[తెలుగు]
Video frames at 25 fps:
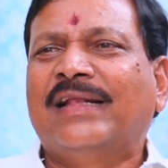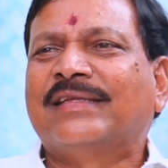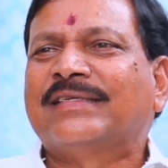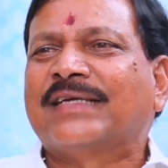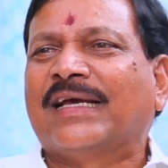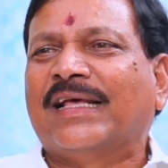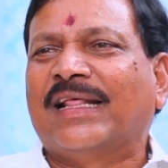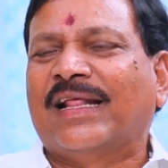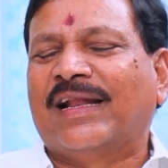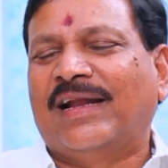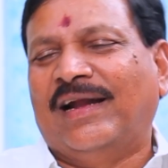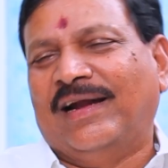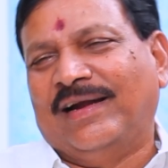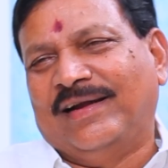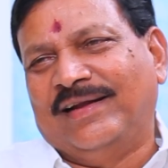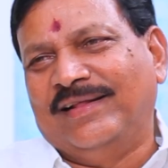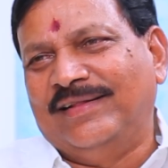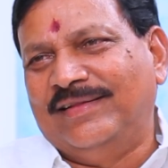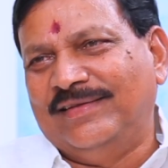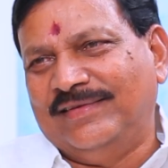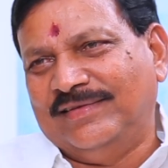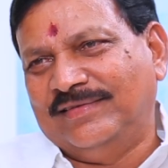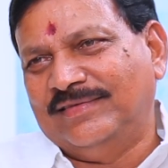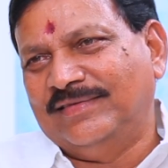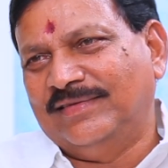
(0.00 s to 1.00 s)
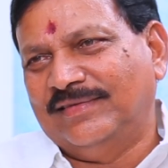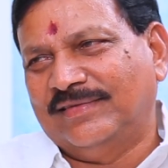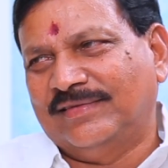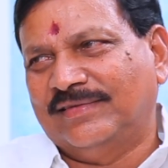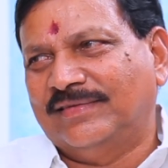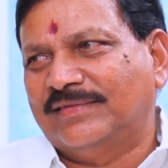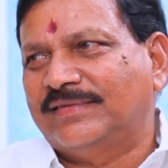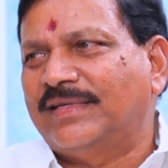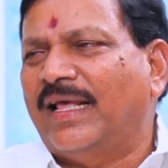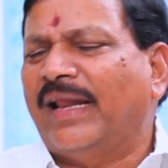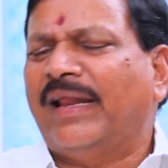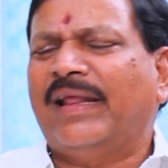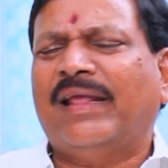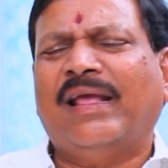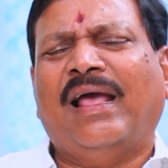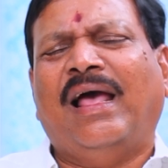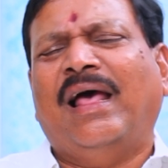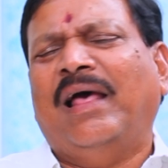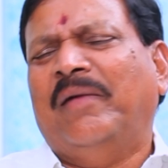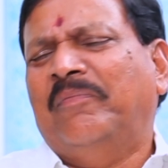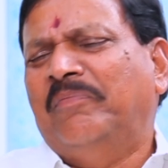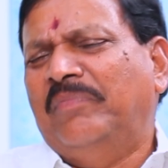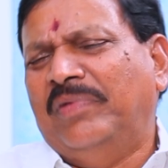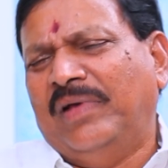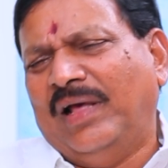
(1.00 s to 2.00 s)
తెలుసు కదా అన్న అంటది
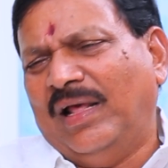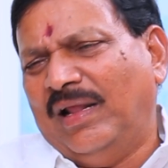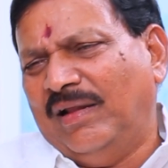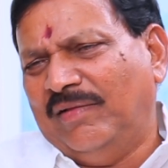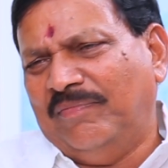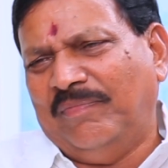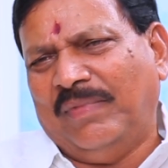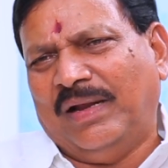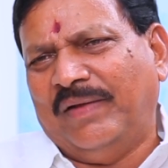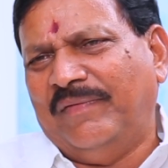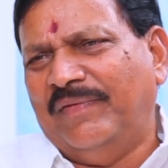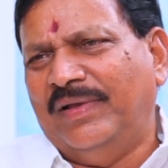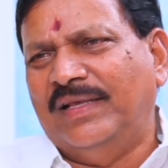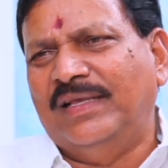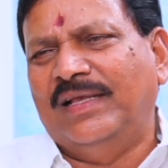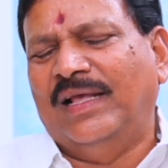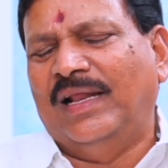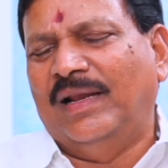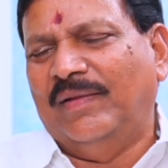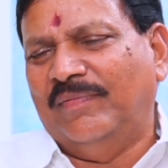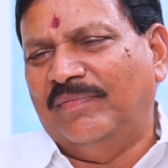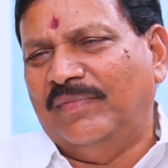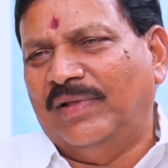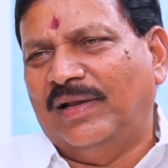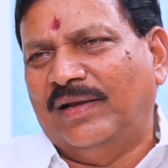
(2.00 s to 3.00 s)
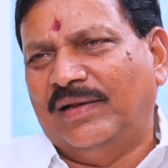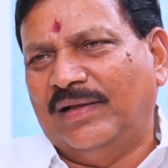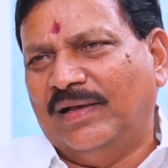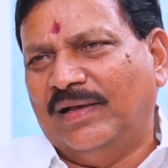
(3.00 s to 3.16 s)
మనం ఏం చేయలేం